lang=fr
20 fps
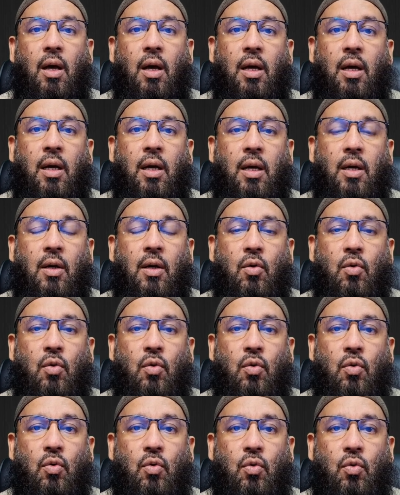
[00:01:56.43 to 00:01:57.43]
Euh,
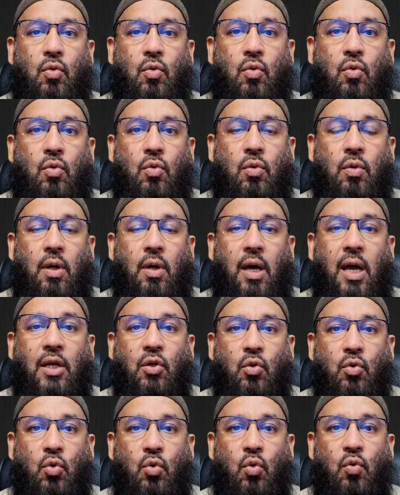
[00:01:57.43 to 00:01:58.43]

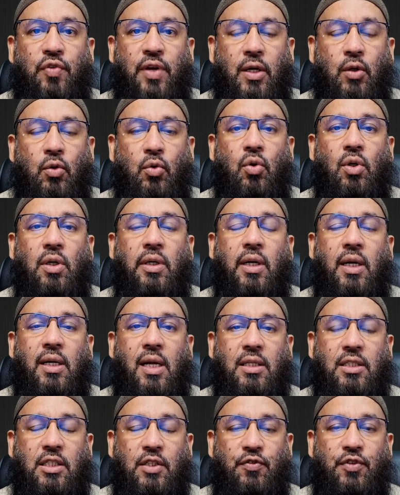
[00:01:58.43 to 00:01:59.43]
être convaincu, il est
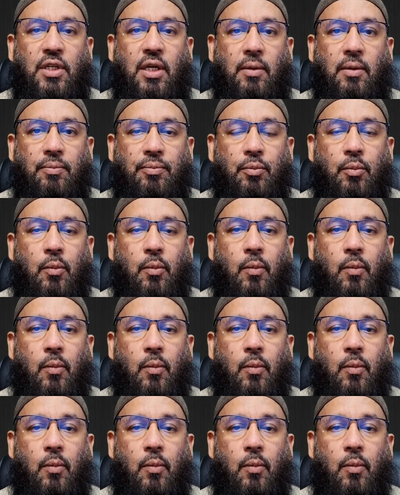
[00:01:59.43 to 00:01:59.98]
relatif ça.